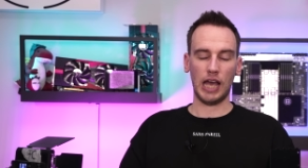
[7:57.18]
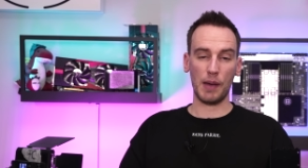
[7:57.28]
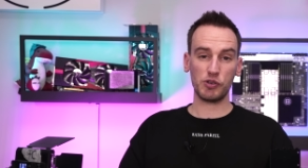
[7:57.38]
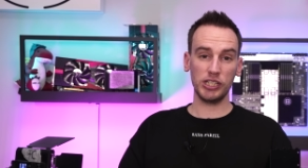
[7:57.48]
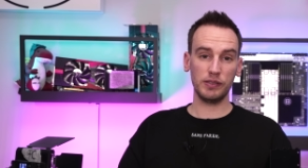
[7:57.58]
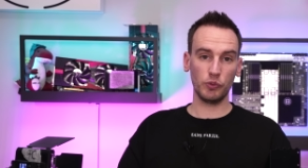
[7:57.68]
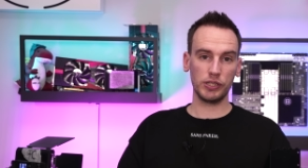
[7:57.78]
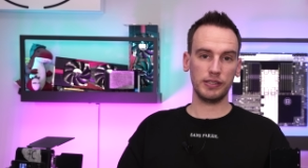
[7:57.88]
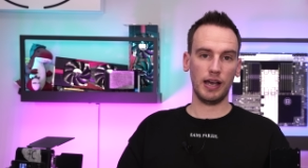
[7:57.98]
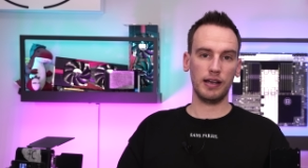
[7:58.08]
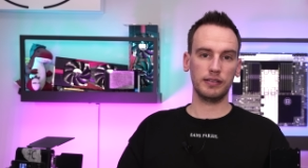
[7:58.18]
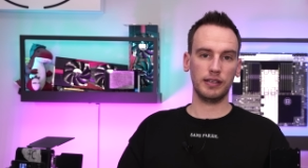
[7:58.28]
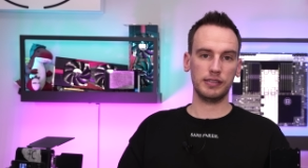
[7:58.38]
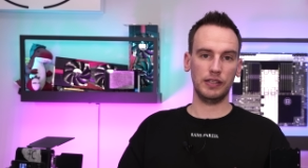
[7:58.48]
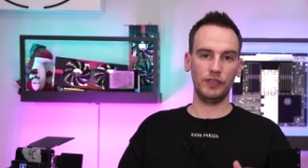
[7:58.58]
Abschließend muss ich sagen,
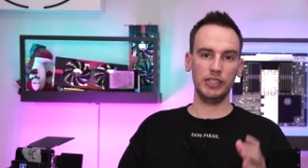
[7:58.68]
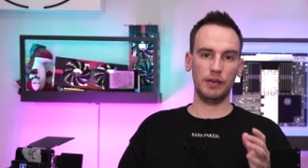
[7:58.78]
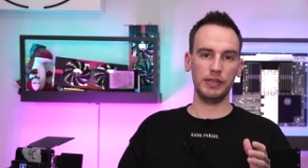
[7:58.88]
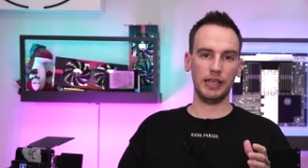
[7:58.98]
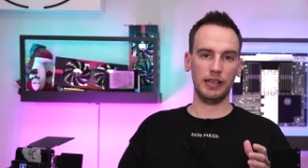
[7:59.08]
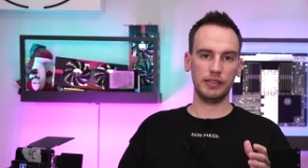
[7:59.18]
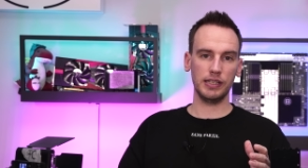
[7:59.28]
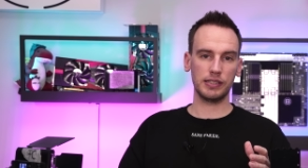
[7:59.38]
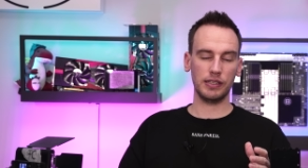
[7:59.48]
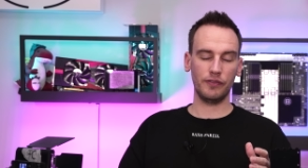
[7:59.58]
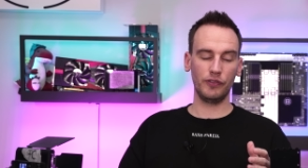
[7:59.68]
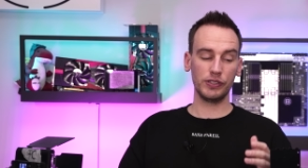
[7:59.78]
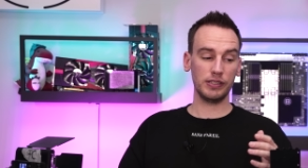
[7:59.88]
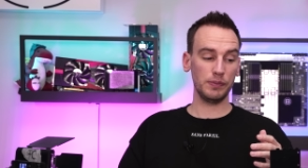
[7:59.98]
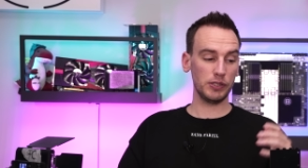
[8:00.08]
dass Nvidia mit der RTX
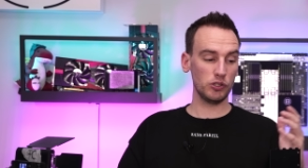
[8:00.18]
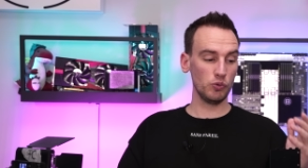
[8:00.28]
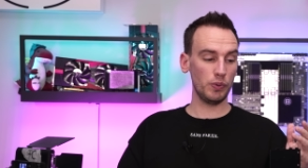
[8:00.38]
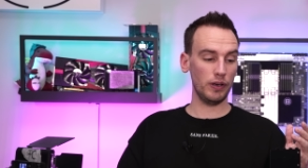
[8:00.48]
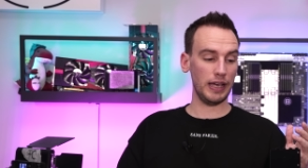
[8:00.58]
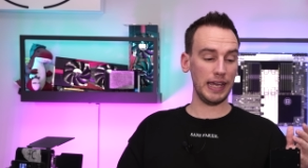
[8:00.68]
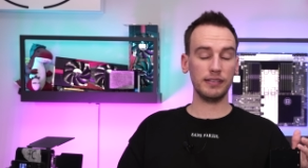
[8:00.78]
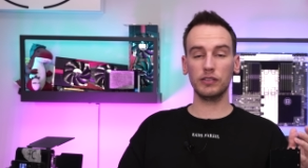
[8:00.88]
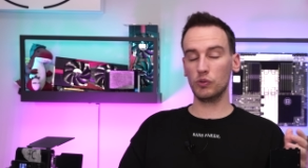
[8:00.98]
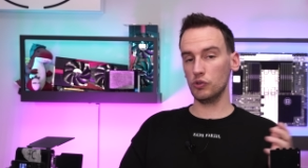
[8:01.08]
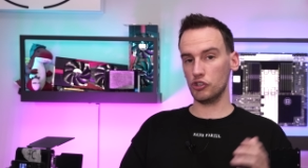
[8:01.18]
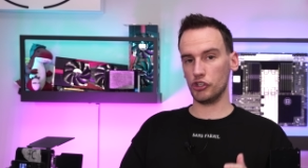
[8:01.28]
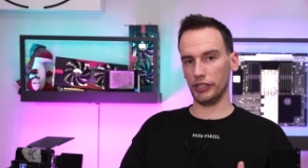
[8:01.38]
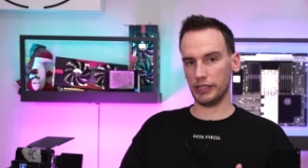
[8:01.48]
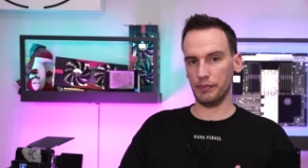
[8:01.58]
4070 Super echt einen guten
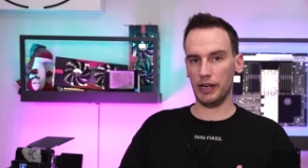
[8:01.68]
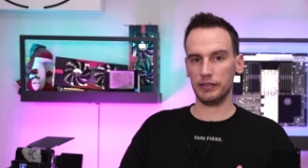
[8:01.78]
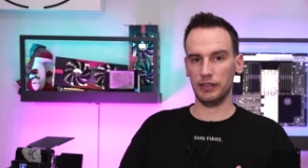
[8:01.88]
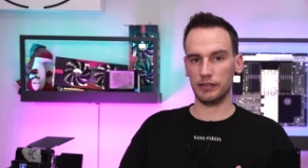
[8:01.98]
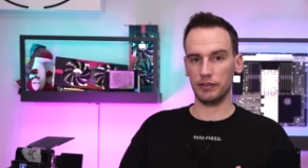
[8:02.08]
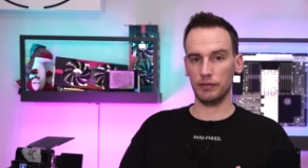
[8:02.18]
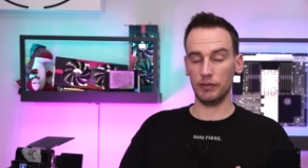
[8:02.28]
Schritt gemacht hat.